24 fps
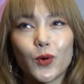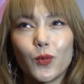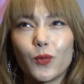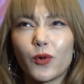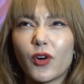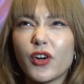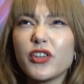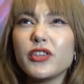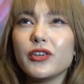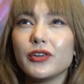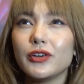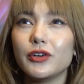cùng
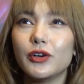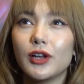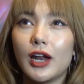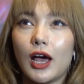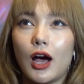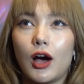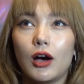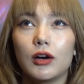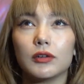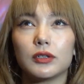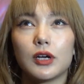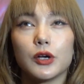có những người là
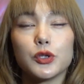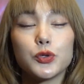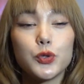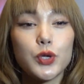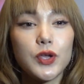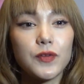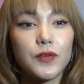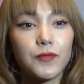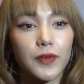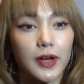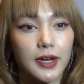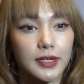họ họ
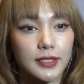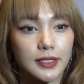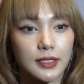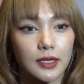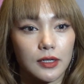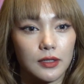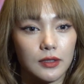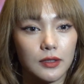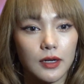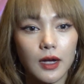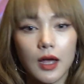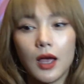chuyên về hình
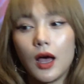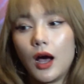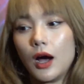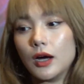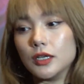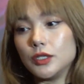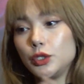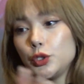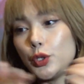sự, họ ừ.